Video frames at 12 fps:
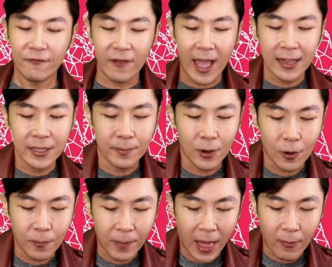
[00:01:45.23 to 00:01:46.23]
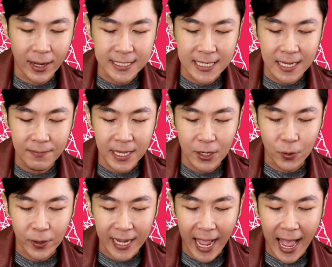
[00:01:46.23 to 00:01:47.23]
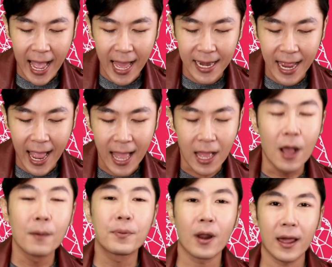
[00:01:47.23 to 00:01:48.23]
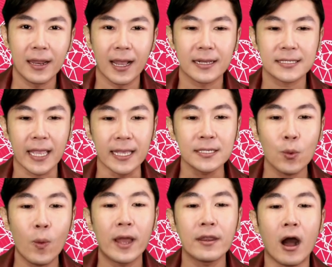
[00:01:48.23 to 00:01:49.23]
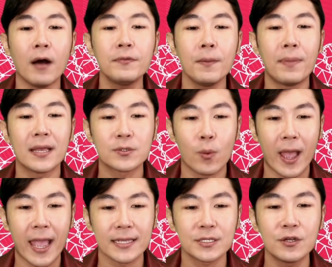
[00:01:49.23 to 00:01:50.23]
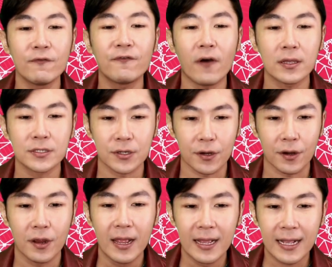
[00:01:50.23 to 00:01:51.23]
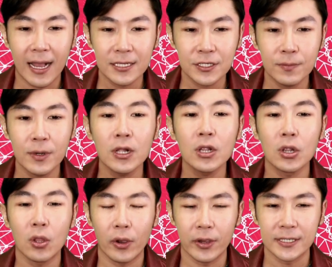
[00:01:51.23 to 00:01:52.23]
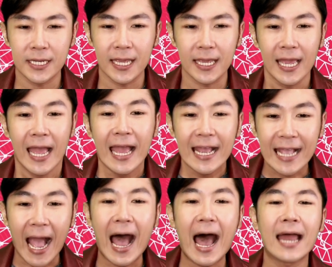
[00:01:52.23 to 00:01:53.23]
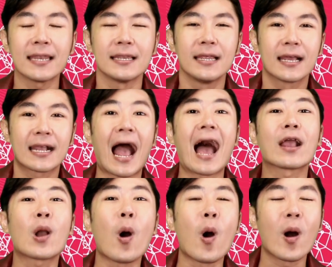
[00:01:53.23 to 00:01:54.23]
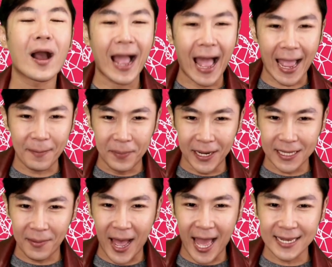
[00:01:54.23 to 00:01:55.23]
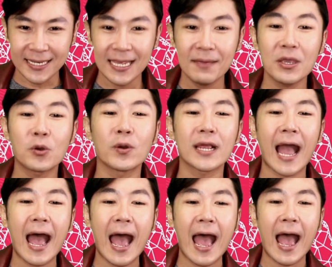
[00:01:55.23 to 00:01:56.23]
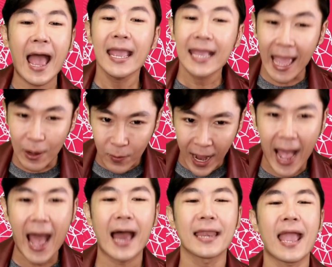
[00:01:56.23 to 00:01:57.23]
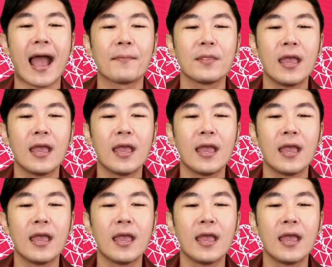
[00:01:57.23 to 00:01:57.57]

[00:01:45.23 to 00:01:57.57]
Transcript: valuable แปลว่าที่มีคุณค่านะฮะ products is one of the best ways to foster customer loyalty การขายของขายผลิตภัณฑ์ที่มีคุณค่าให้แก่ลูกค้าเนี่ย